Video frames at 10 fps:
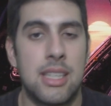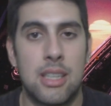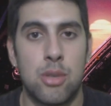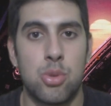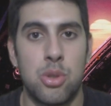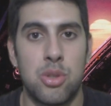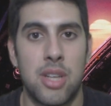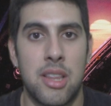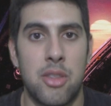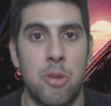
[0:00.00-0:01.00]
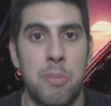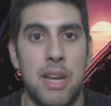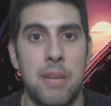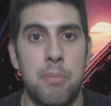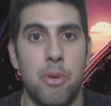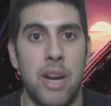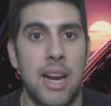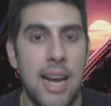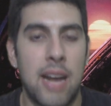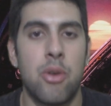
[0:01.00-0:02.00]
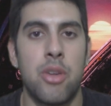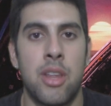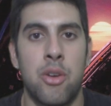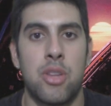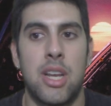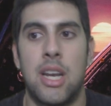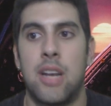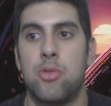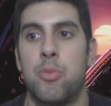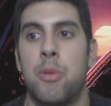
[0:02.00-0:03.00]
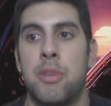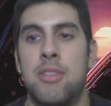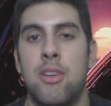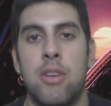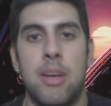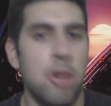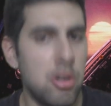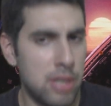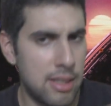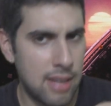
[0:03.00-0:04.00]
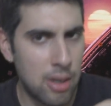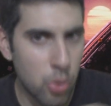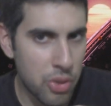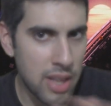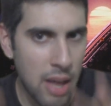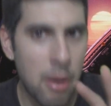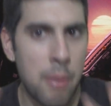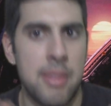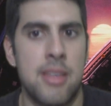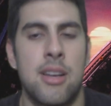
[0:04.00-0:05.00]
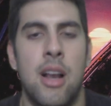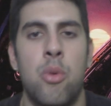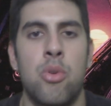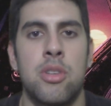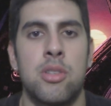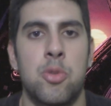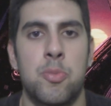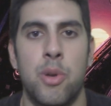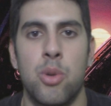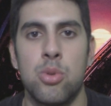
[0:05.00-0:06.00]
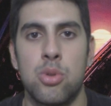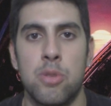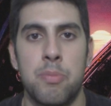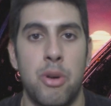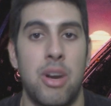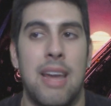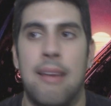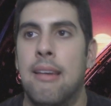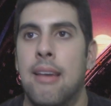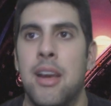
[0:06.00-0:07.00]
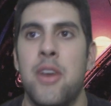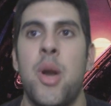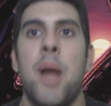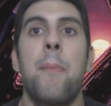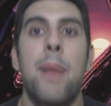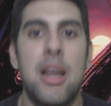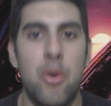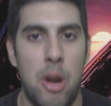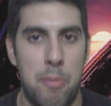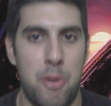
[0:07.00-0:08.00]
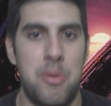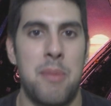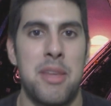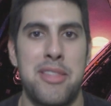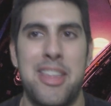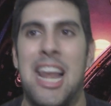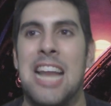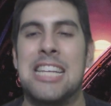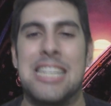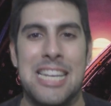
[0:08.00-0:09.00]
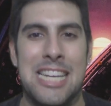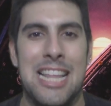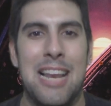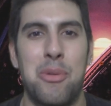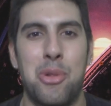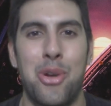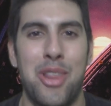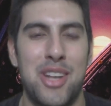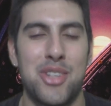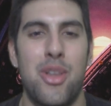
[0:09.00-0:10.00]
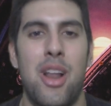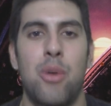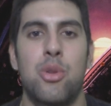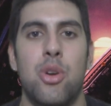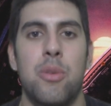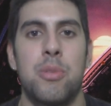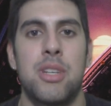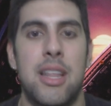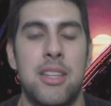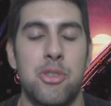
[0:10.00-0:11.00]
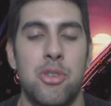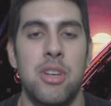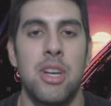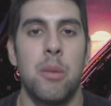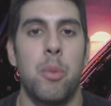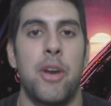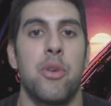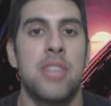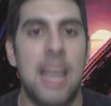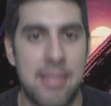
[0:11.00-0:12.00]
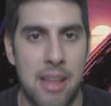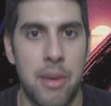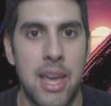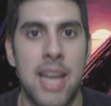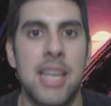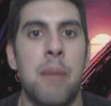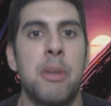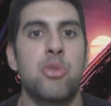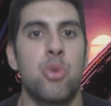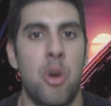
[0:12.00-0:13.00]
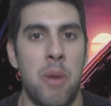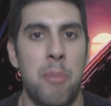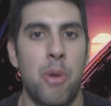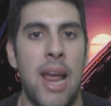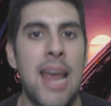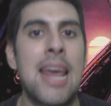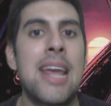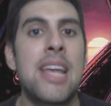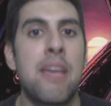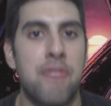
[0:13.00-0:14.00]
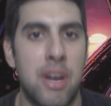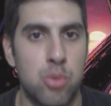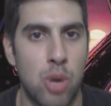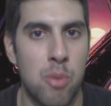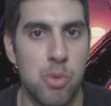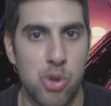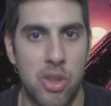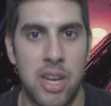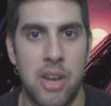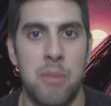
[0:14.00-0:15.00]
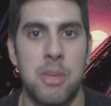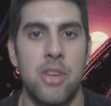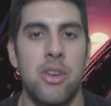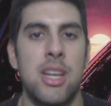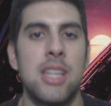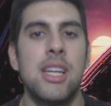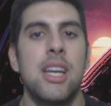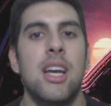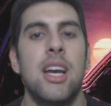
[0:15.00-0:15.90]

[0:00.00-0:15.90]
en Estados Unidos haciendo pelis por encargo y de no tener su propio estilo, que bueno, se traslucidaba a veces en algunos de estos productos, pero que no eran películas propiamente de la insignia del autor, del sello del autor, pues se ha dicho, bueno, ya está bien, ya me he hecho un nombre por ahí y ya he facturado mucho dinero y millones,